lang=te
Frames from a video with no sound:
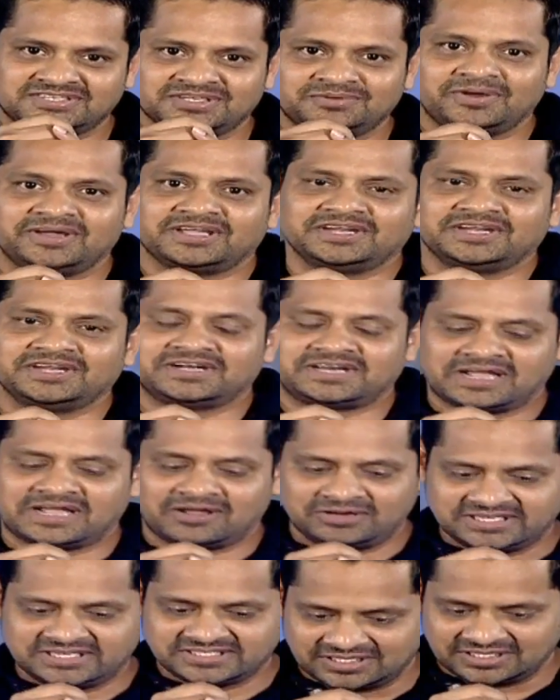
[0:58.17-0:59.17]
సినిమాకి నేను
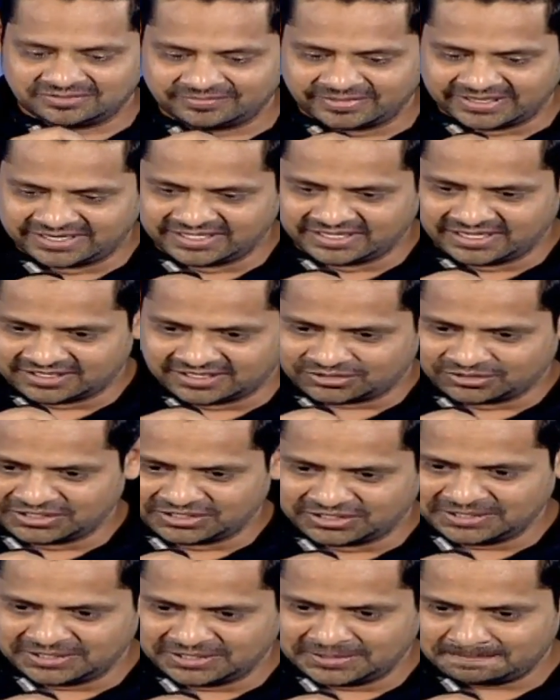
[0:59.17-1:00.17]
ట్రావెల్ చేశాను బన్నీ గారితోని